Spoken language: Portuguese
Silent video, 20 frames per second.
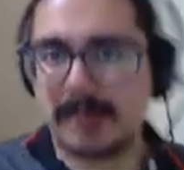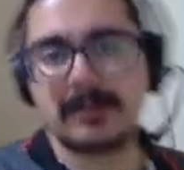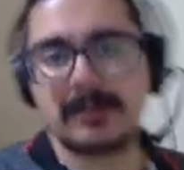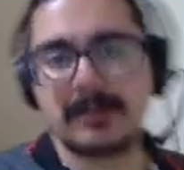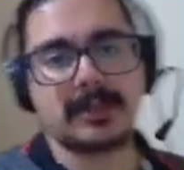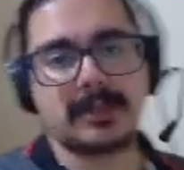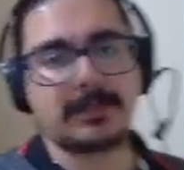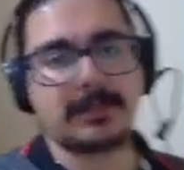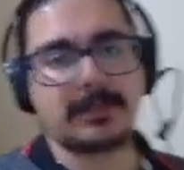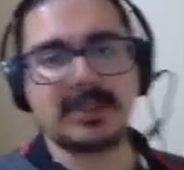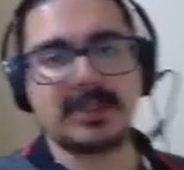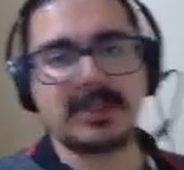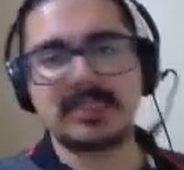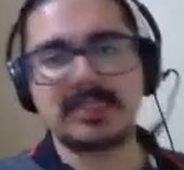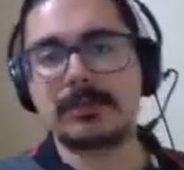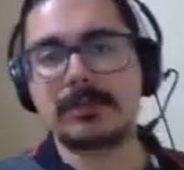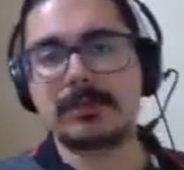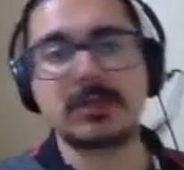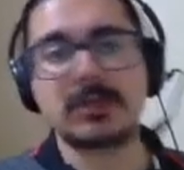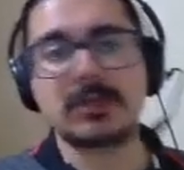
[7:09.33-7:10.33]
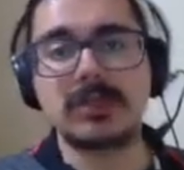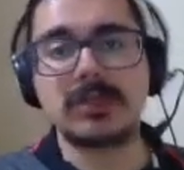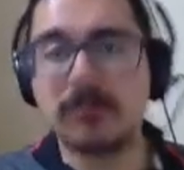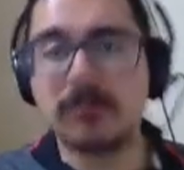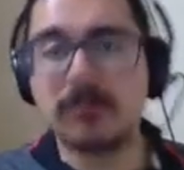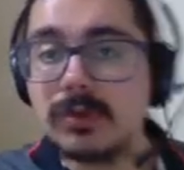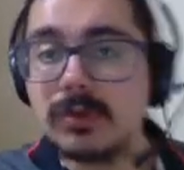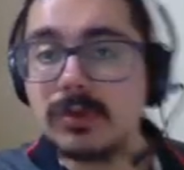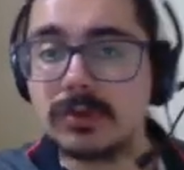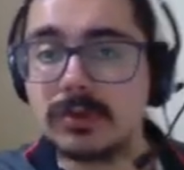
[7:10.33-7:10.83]
na parte de cima, porque eu tenho muito
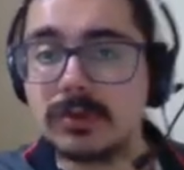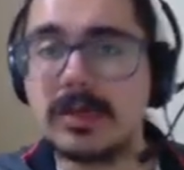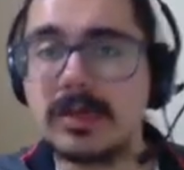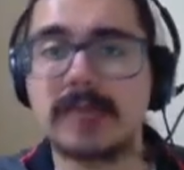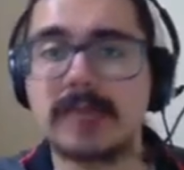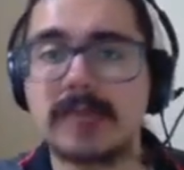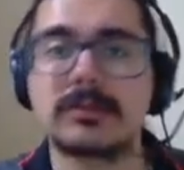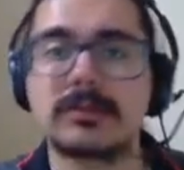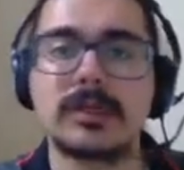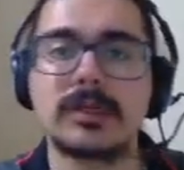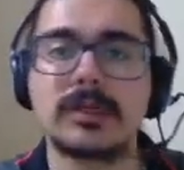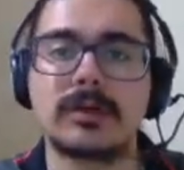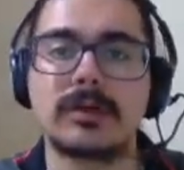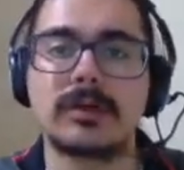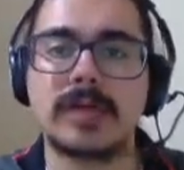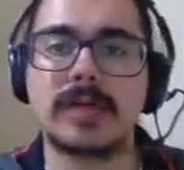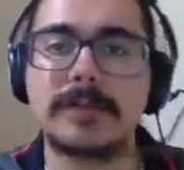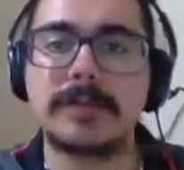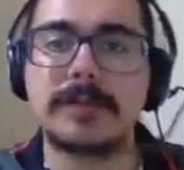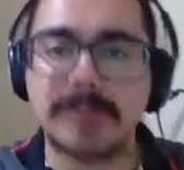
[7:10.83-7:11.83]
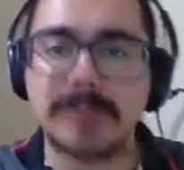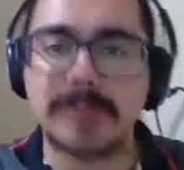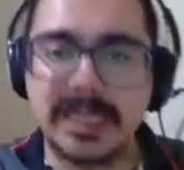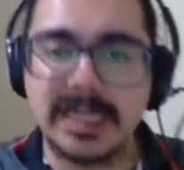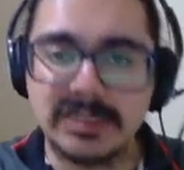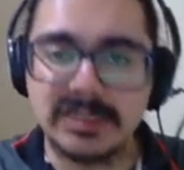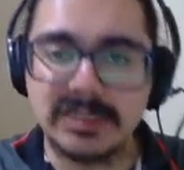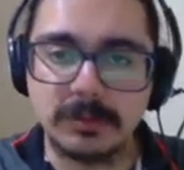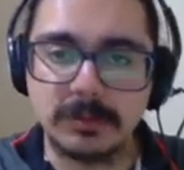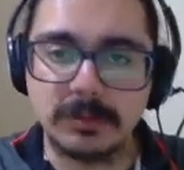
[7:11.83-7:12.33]
concreto, ok? Então, eu vou
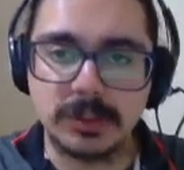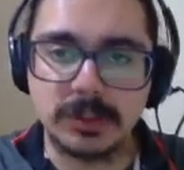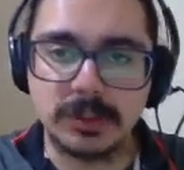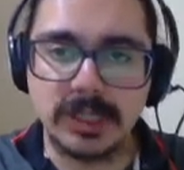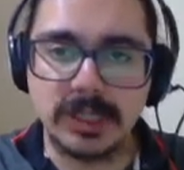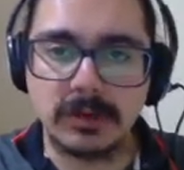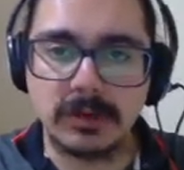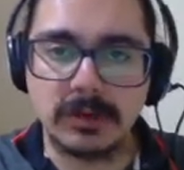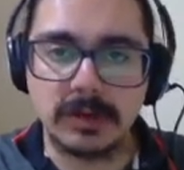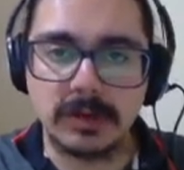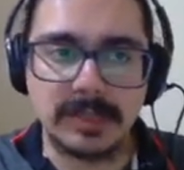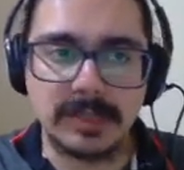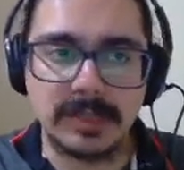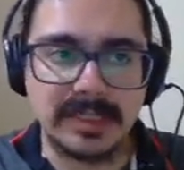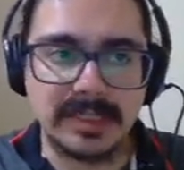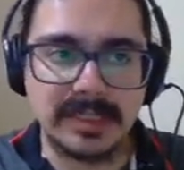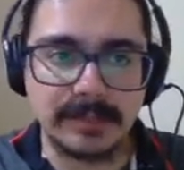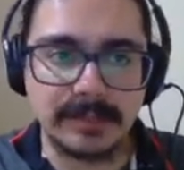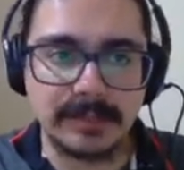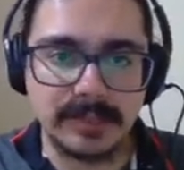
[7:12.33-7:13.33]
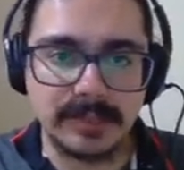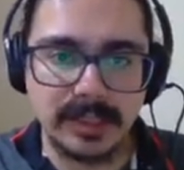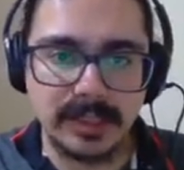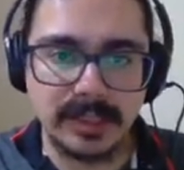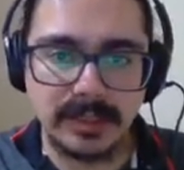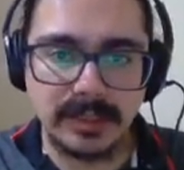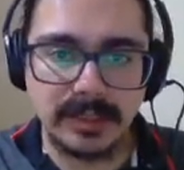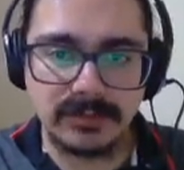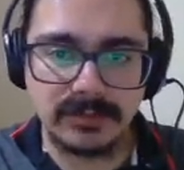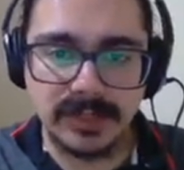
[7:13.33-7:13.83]
puxar agora uma linha em
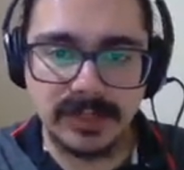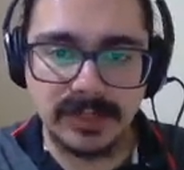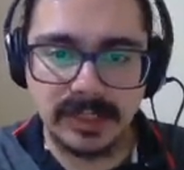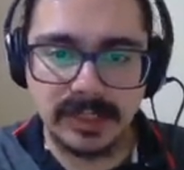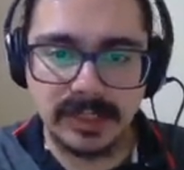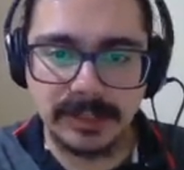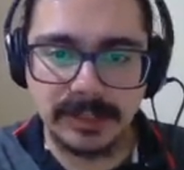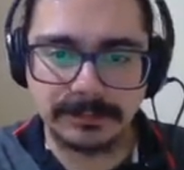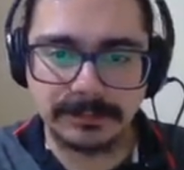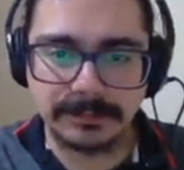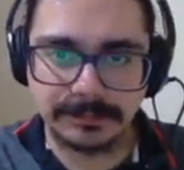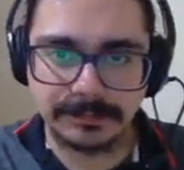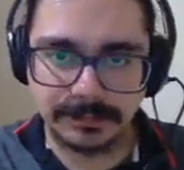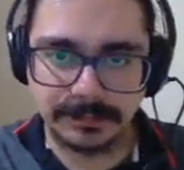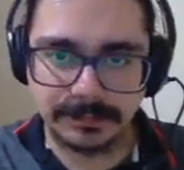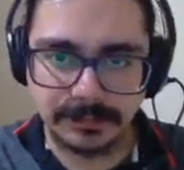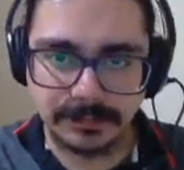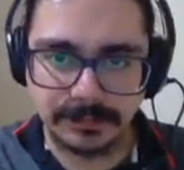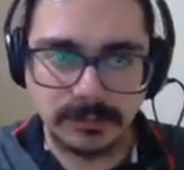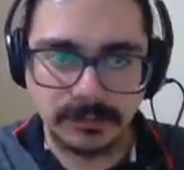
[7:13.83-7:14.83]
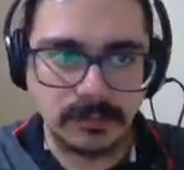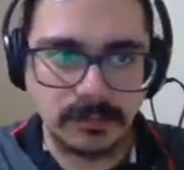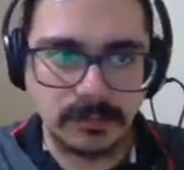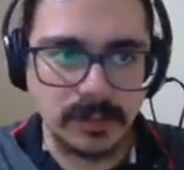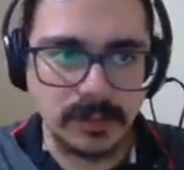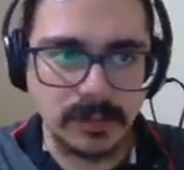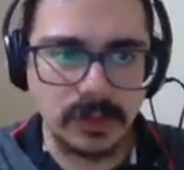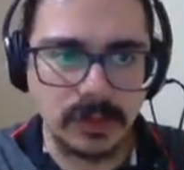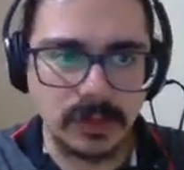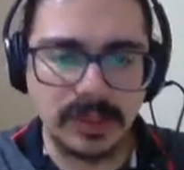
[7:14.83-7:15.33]
verde aqui,
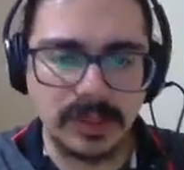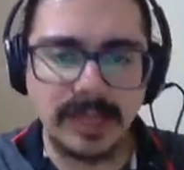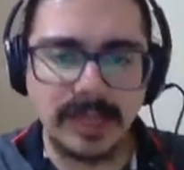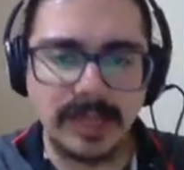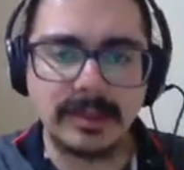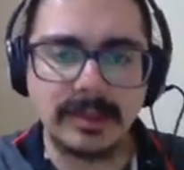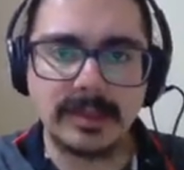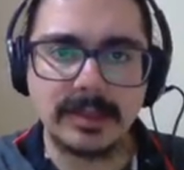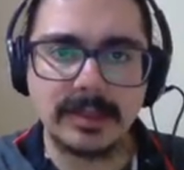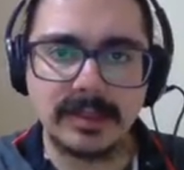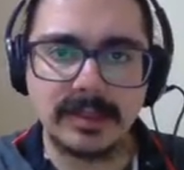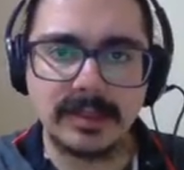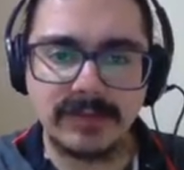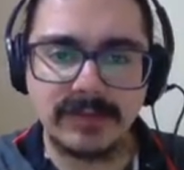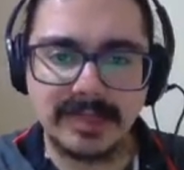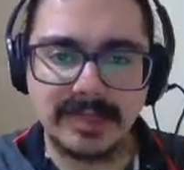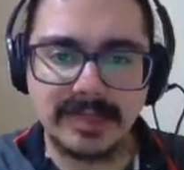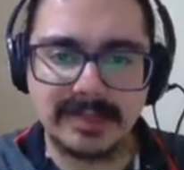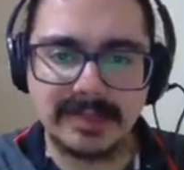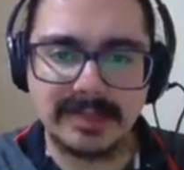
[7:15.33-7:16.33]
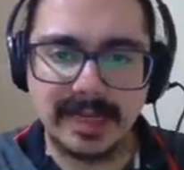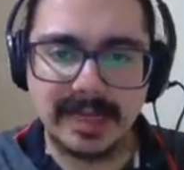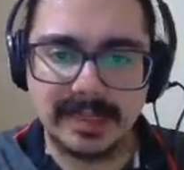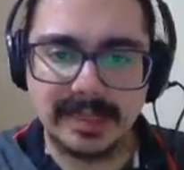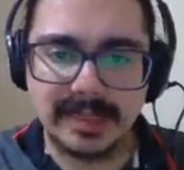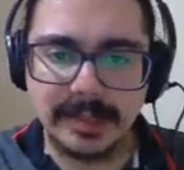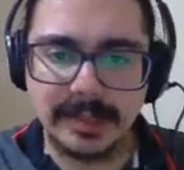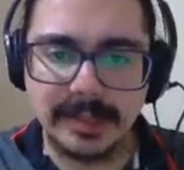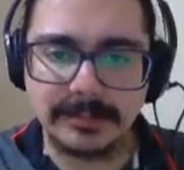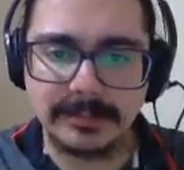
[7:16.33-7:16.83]
ok? Que vem daqui
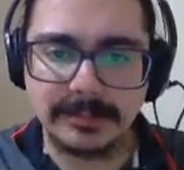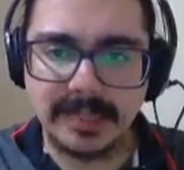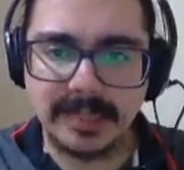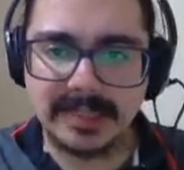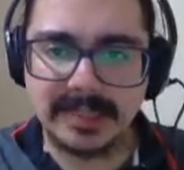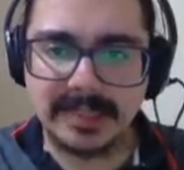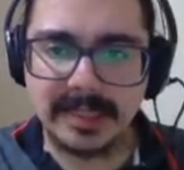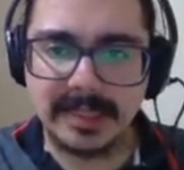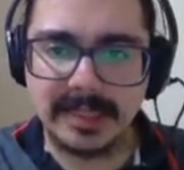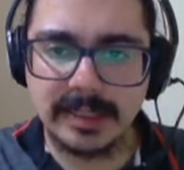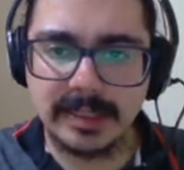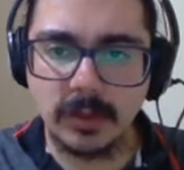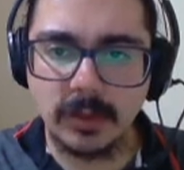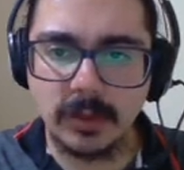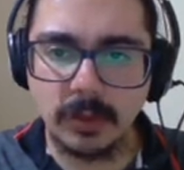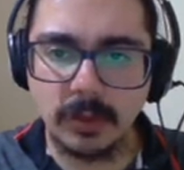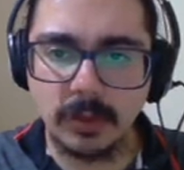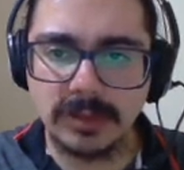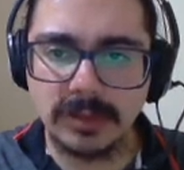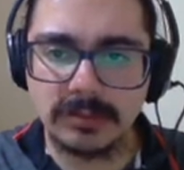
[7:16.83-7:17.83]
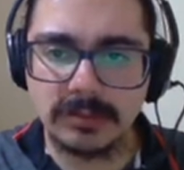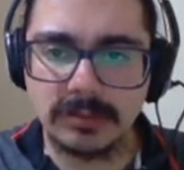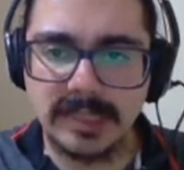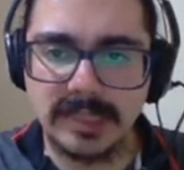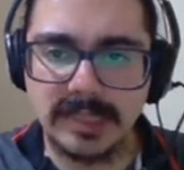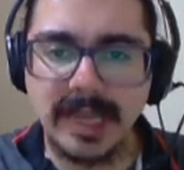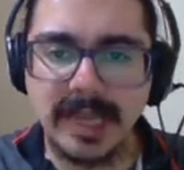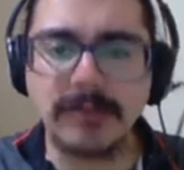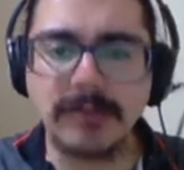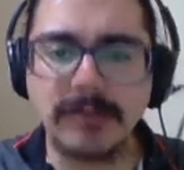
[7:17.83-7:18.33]
até aqui, onde eu
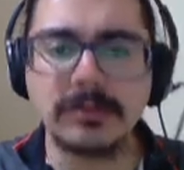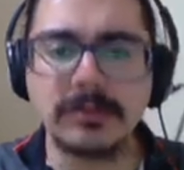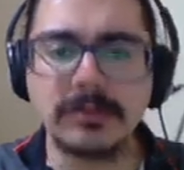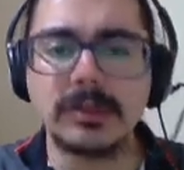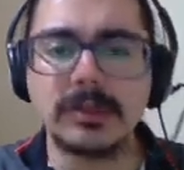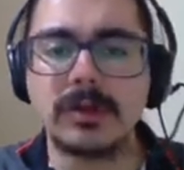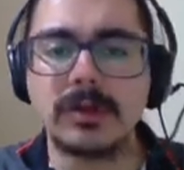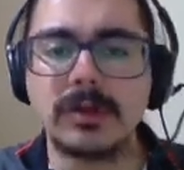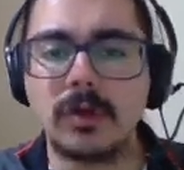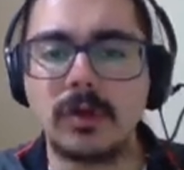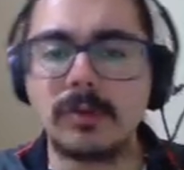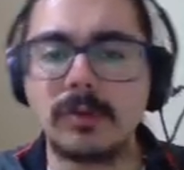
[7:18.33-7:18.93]
tenho o meu